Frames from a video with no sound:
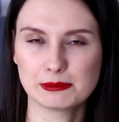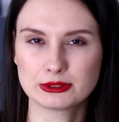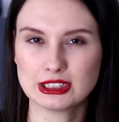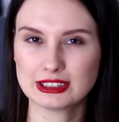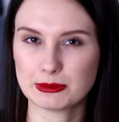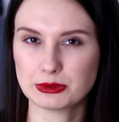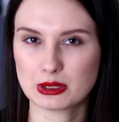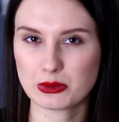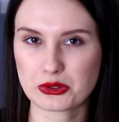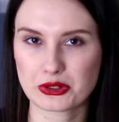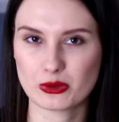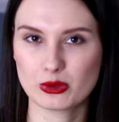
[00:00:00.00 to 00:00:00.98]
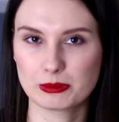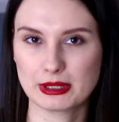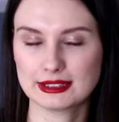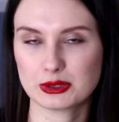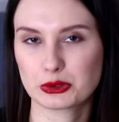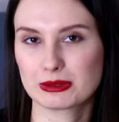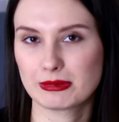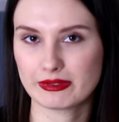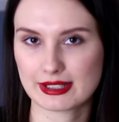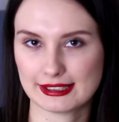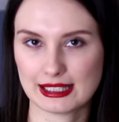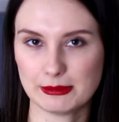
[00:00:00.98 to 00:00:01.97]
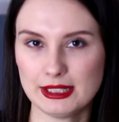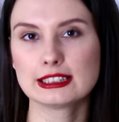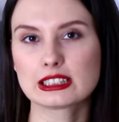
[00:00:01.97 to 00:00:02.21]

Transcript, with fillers: gdzieś tam się różnią między różnymi wersjami,